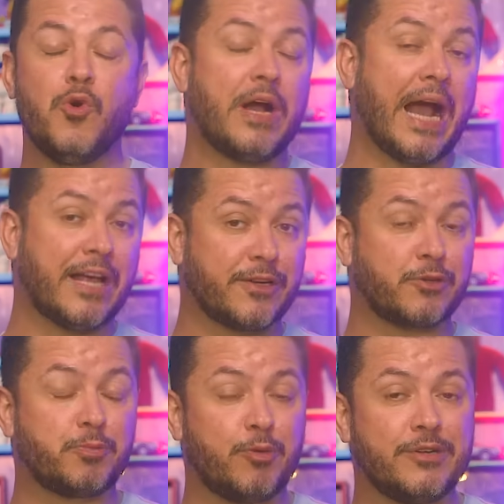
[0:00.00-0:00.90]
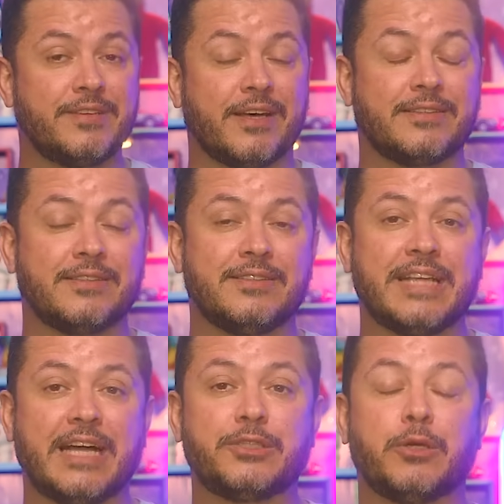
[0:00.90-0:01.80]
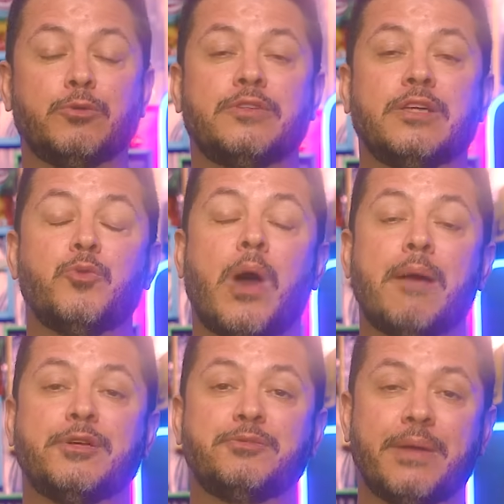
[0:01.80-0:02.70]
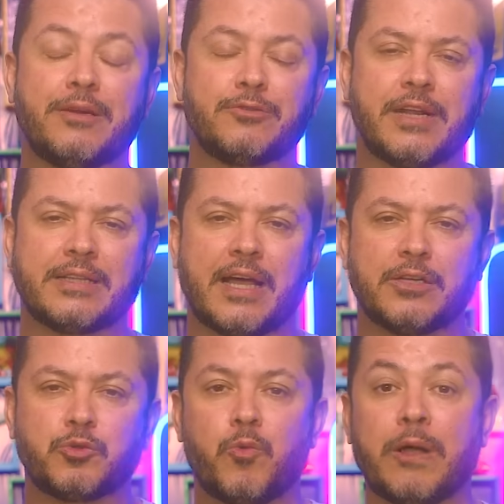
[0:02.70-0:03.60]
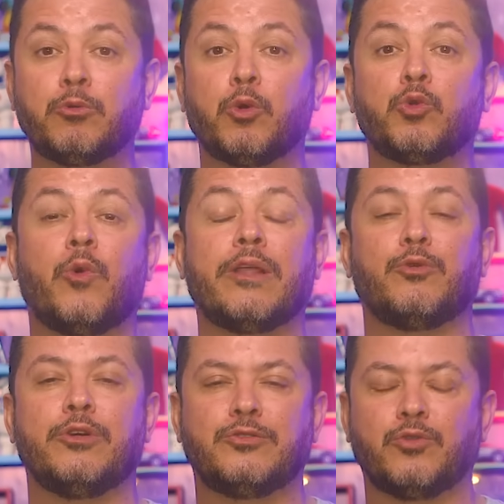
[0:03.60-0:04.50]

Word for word: O caso é que os policiais da cidade estão usando armas menos letais com atordoadores